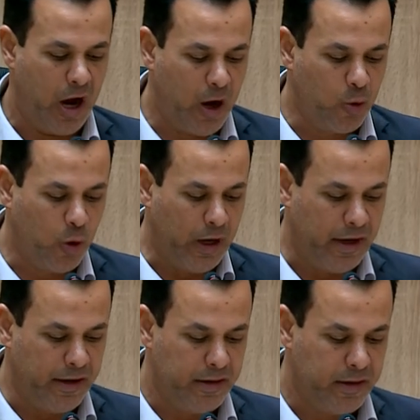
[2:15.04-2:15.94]

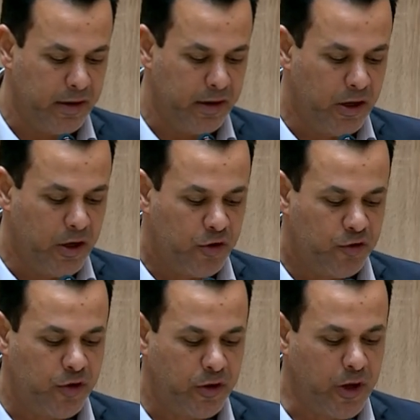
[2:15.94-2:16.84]
أولا
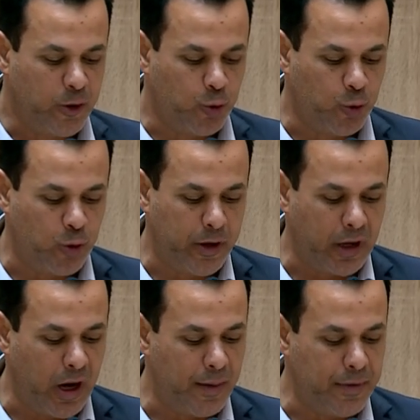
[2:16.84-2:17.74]
شدة
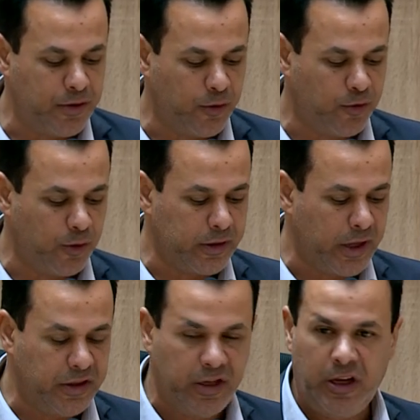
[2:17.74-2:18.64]
رقابة
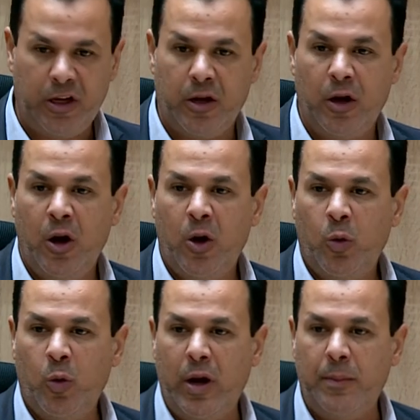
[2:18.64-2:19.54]
السلطة
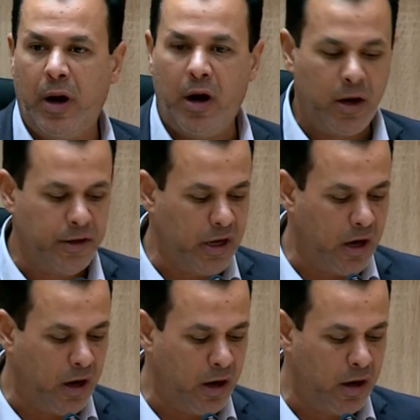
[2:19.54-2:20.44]

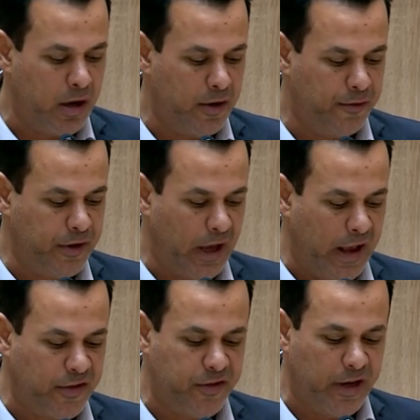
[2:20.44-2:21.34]
وإمعانها في
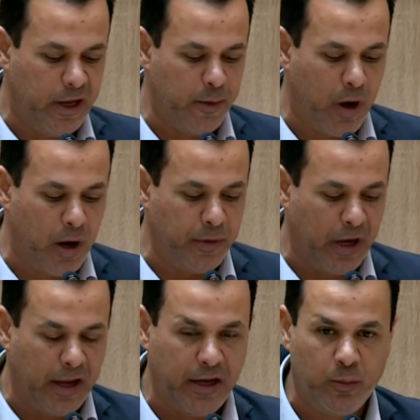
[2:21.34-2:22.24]
عزل الإمام
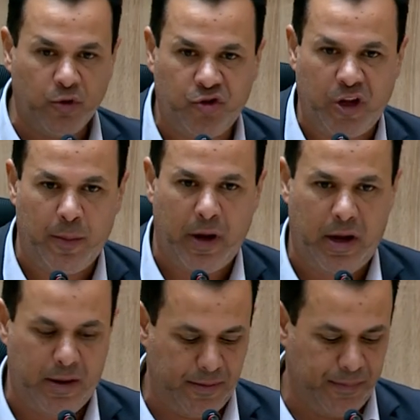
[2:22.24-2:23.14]
عن
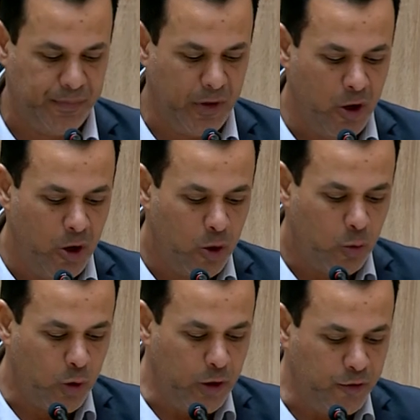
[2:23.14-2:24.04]
المجتمع
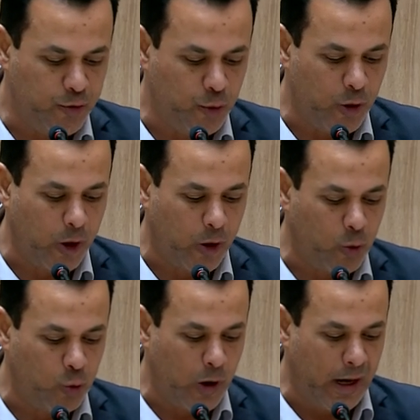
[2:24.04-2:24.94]
ولجوء
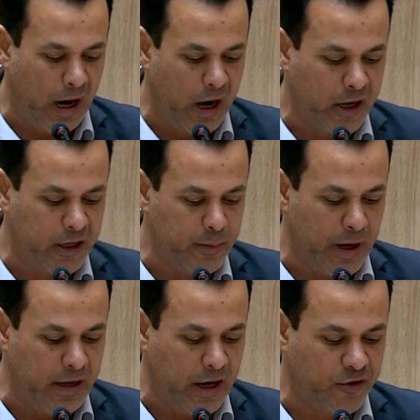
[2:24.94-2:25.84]
القوة
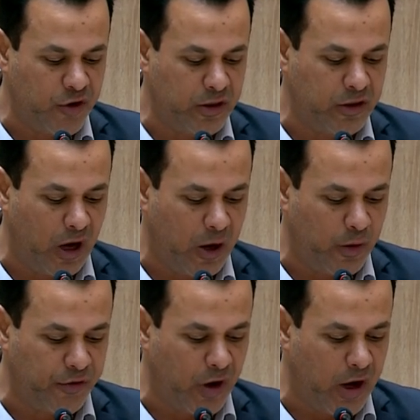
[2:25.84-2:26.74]
الحاكمة إلى شتى
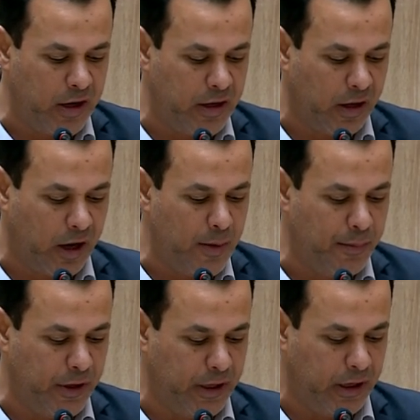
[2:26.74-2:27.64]
وسائل
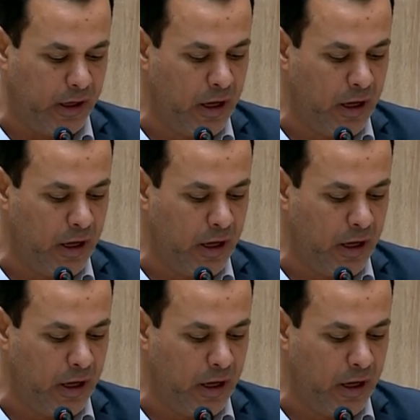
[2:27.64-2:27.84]
القمع